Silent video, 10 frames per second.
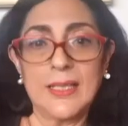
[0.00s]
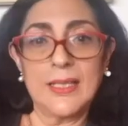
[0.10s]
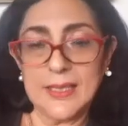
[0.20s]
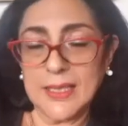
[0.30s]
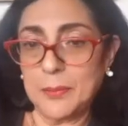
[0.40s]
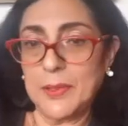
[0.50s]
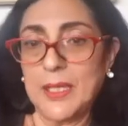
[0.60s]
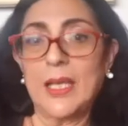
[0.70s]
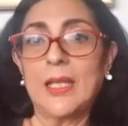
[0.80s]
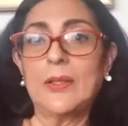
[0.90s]

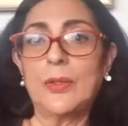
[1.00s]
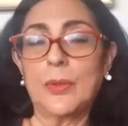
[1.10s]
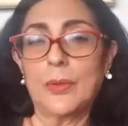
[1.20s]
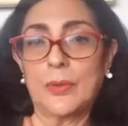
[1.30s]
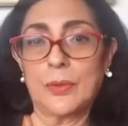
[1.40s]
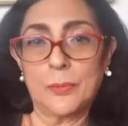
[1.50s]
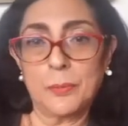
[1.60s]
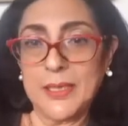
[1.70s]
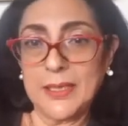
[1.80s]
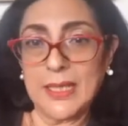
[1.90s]
escribiendo,
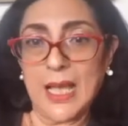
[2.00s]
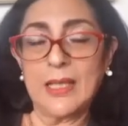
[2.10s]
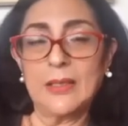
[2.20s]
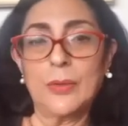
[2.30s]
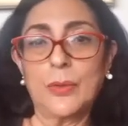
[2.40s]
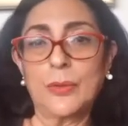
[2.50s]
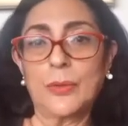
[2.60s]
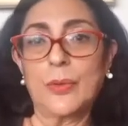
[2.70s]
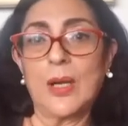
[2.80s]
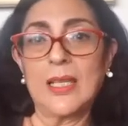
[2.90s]
pintando,
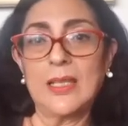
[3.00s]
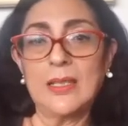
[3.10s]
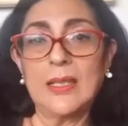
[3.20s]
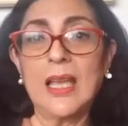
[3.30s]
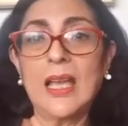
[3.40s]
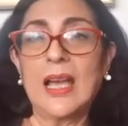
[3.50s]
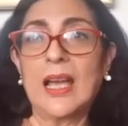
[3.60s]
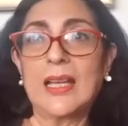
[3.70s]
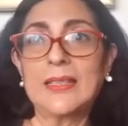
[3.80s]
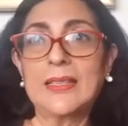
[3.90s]
¿no? Hay,
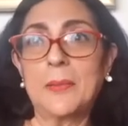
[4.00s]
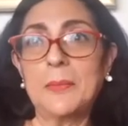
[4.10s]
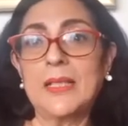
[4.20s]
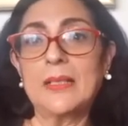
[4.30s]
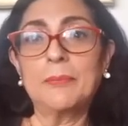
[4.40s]
hay también